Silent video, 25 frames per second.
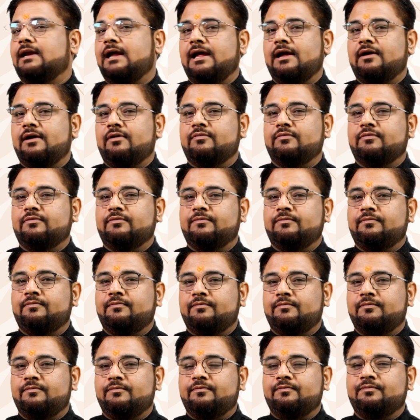आया
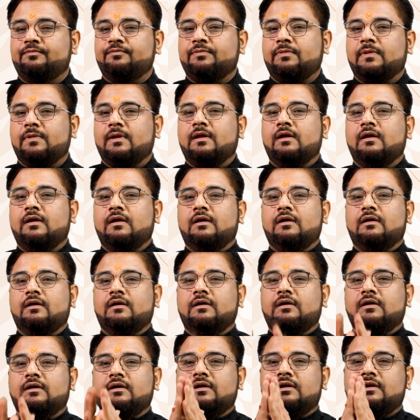
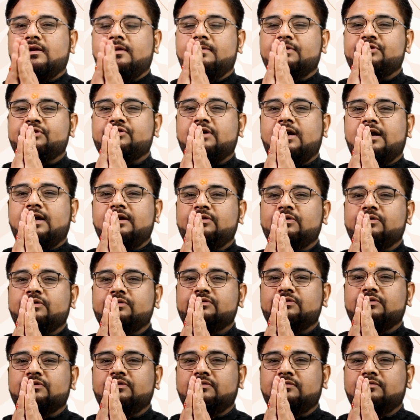हूं नमस्कार
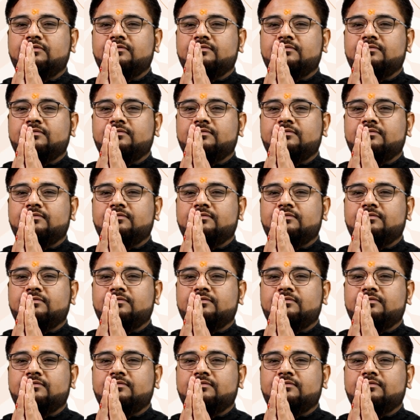दोस्तों